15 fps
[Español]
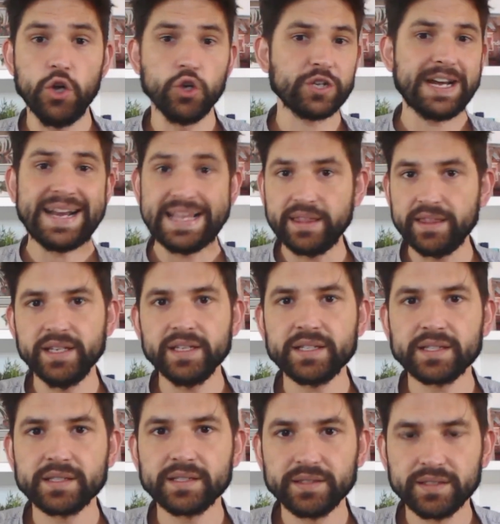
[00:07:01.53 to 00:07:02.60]
los
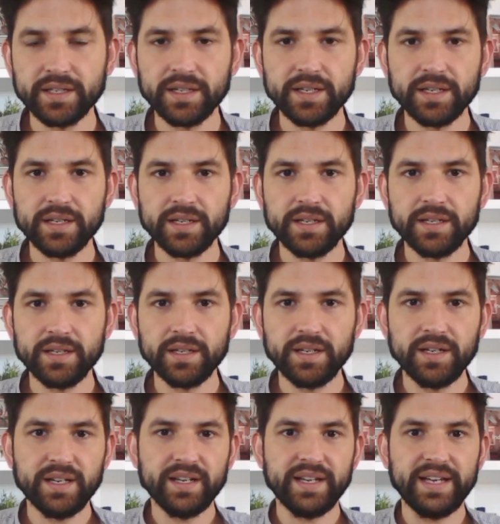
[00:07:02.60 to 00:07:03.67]
grandes,
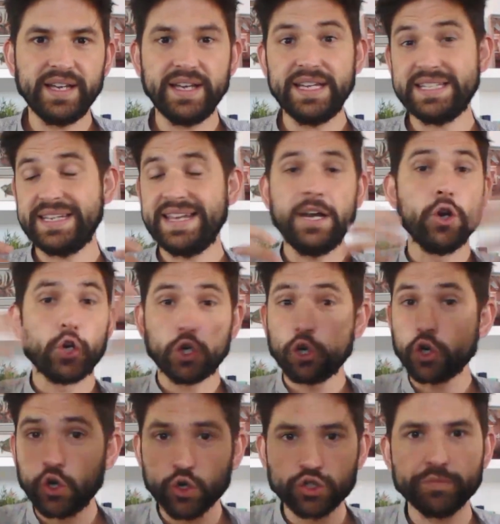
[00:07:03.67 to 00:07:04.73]
es que el
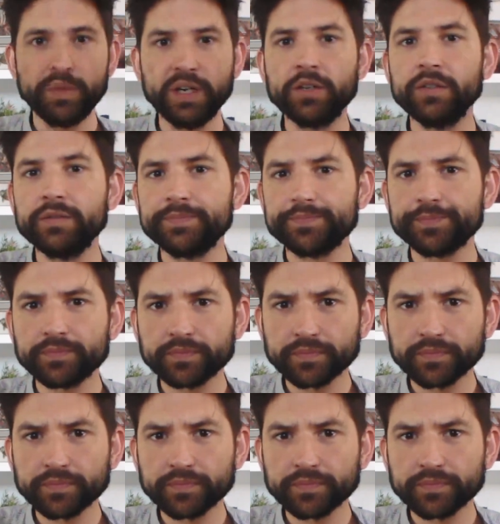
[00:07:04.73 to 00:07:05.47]
horror cósmico,